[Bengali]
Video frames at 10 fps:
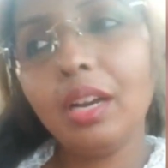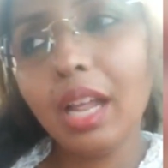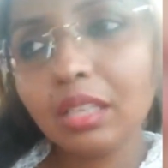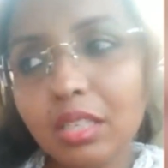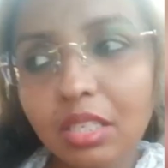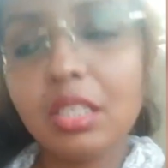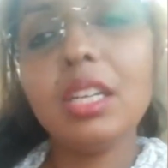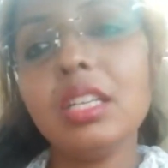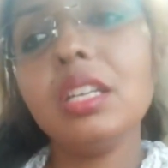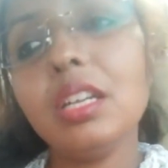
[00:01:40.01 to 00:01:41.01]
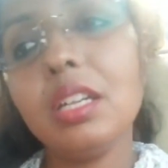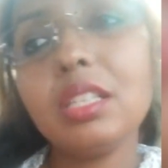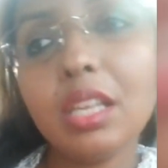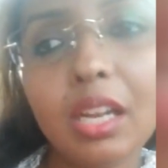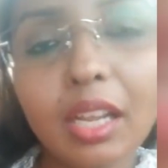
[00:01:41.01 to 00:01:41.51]
রাত্রির যেই
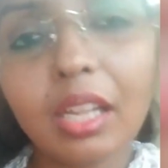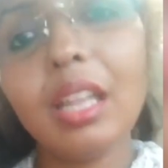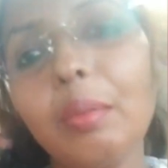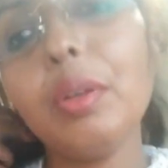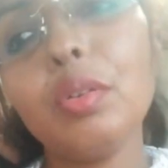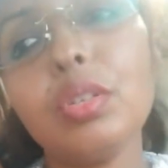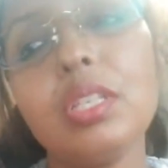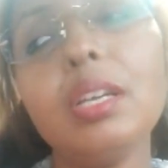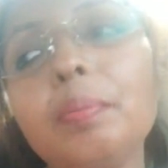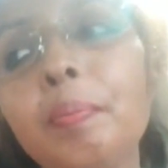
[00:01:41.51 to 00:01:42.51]
ছেলেকে দাবি করছে